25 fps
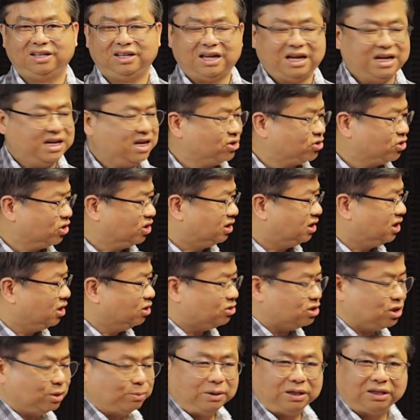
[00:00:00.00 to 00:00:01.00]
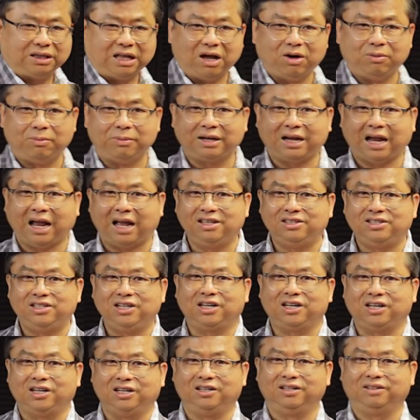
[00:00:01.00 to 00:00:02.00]
哎呀，所以弟兄姐妹，当我们看
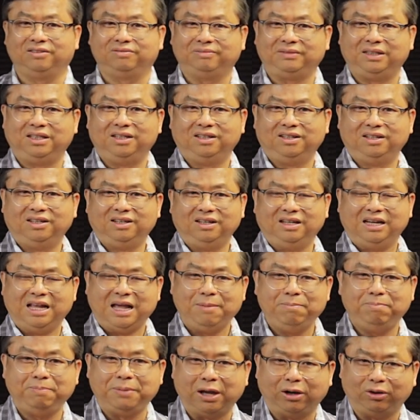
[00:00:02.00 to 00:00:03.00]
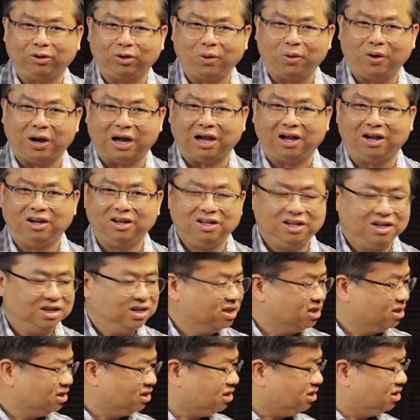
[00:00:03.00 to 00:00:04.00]
这个年表的话，
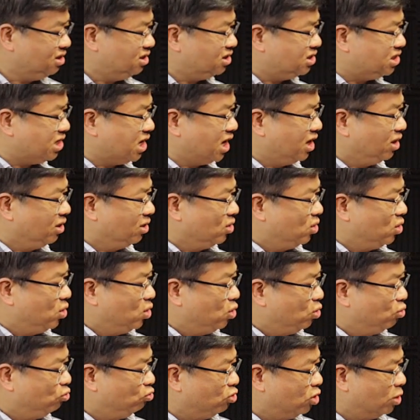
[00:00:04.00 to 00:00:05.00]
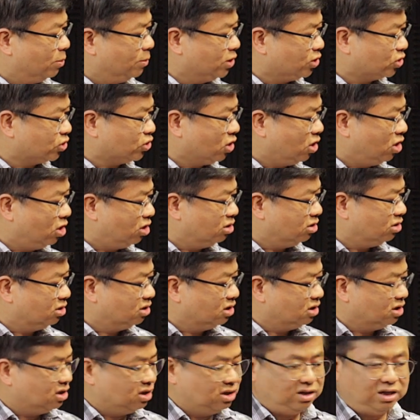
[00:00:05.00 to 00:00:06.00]
以前我们说
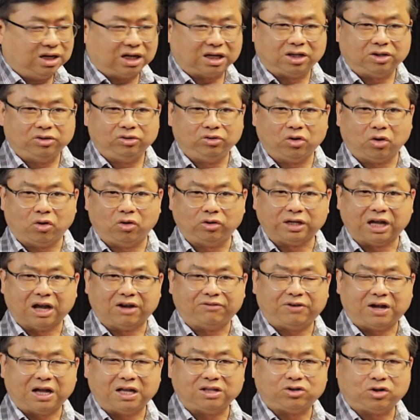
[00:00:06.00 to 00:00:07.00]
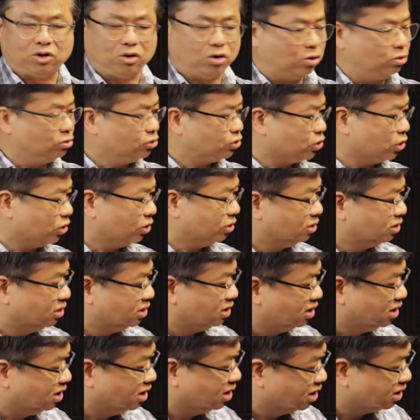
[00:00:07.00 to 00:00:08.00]
那个挪亚方舟洪水，
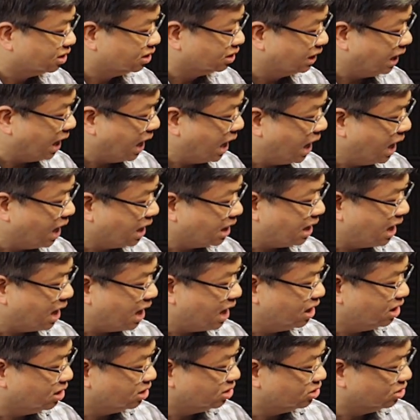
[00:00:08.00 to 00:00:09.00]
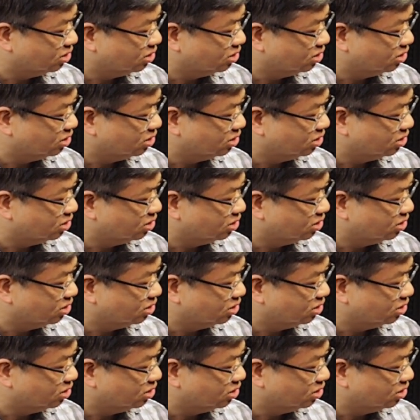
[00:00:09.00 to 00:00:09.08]
大概